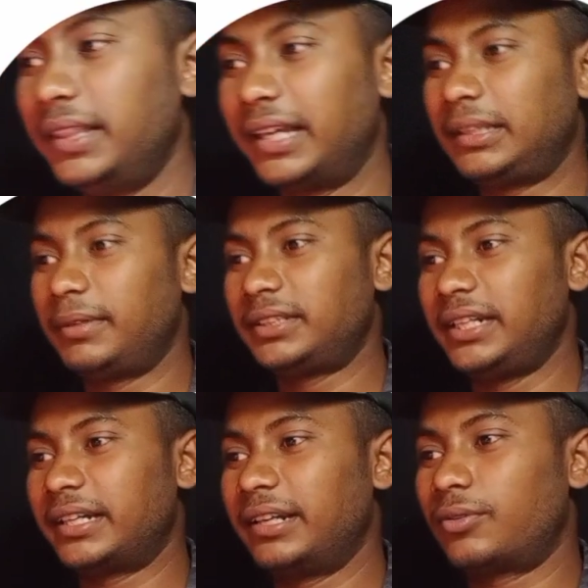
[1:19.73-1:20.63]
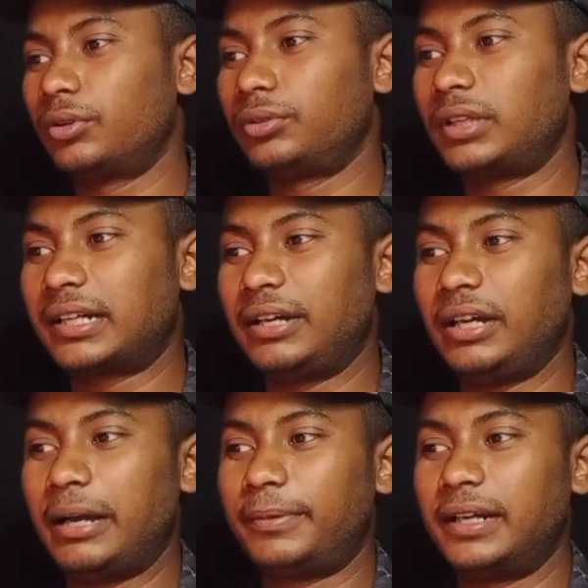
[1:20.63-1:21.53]
দেখতে পাচ্ছেন এখানে কত টাকা
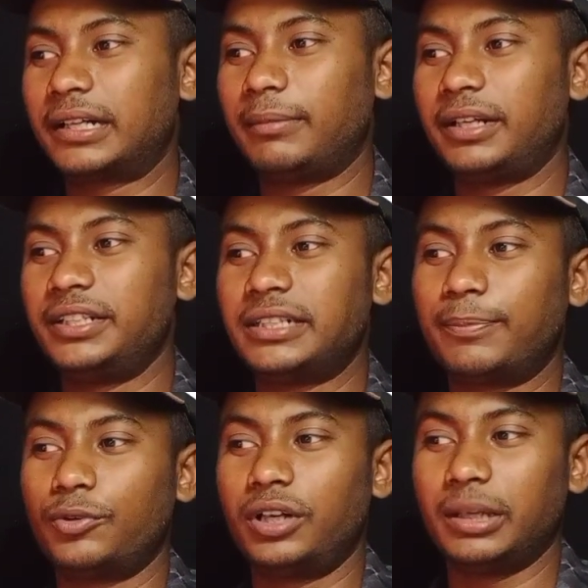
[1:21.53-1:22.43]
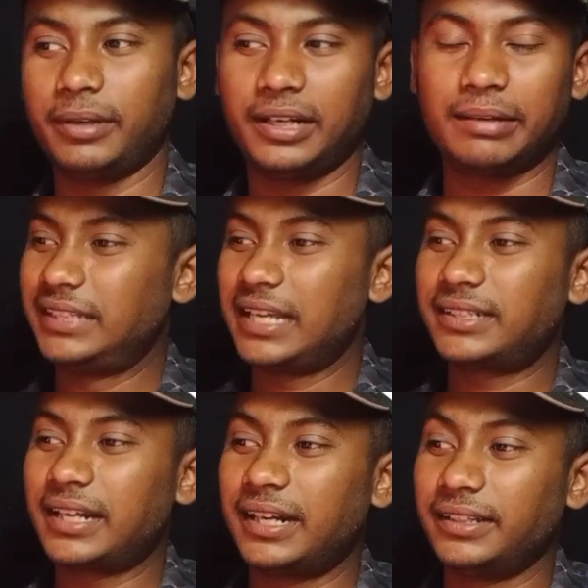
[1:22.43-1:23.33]
হয় আপনারা একটা বার হিসাব করে নেবেন এটা
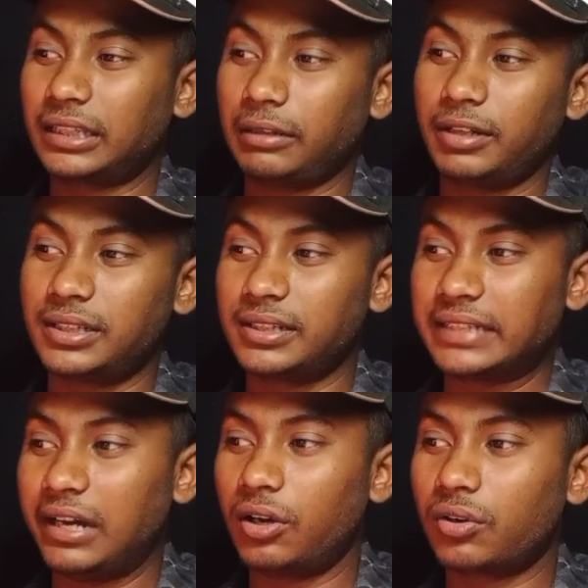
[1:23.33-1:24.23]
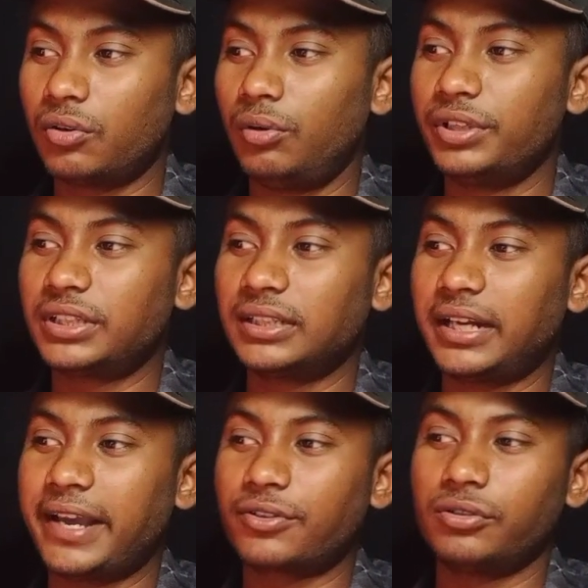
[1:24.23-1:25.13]
জাস্ট এখানে দেখতে পাচ্ছেন চার লক্ষ উনিশ
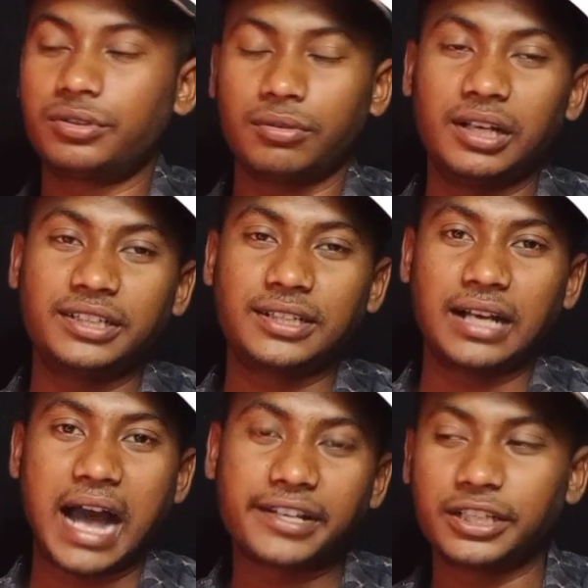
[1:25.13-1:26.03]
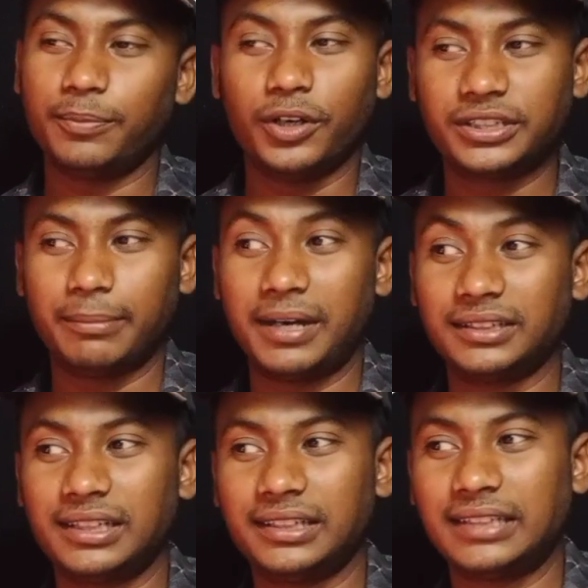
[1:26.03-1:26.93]
হাজার একশো চুয়াল্লিশ টাকা আশি পয়সা
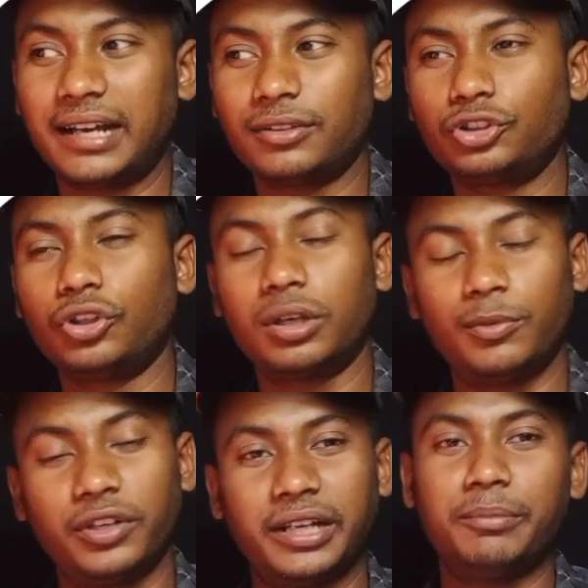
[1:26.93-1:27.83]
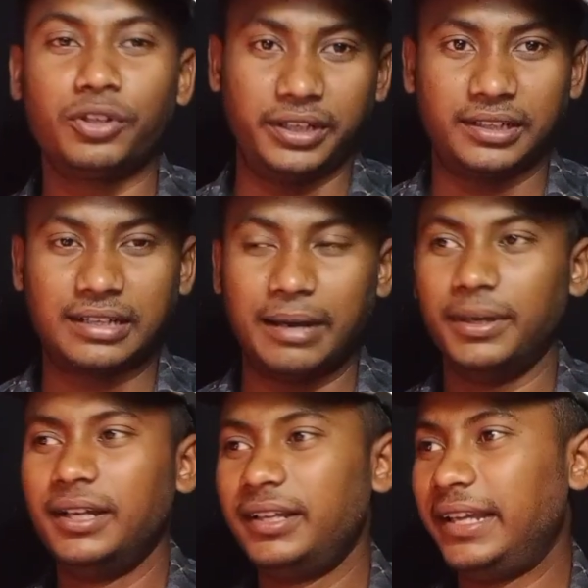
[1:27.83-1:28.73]
মান্থলি তার সর্বনিম্ন ইনকাম
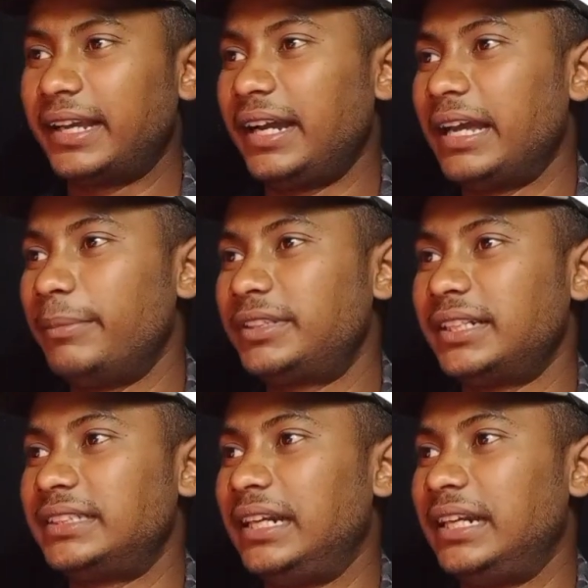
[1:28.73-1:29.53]
এখানে আমি সেই